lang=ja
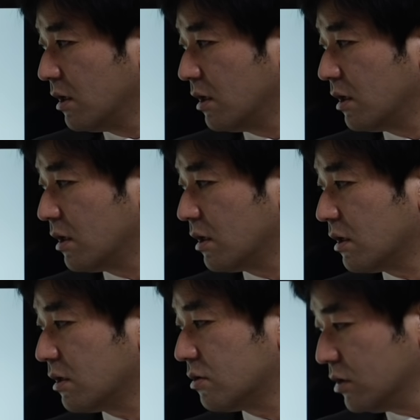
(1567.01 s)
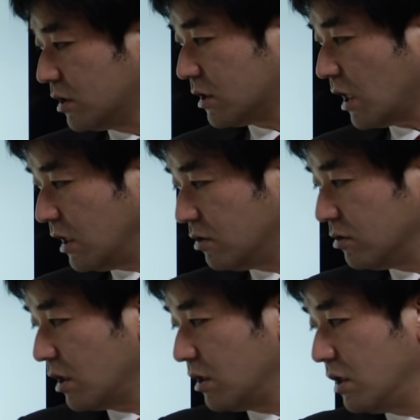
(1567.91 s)
えそして最
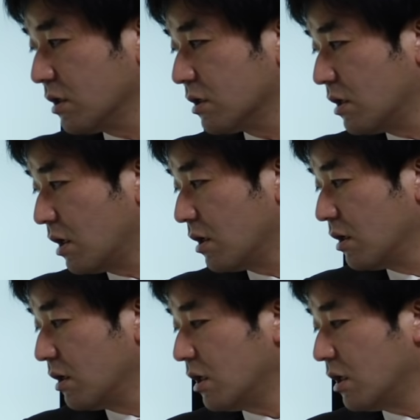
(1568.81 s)
終的にはですね、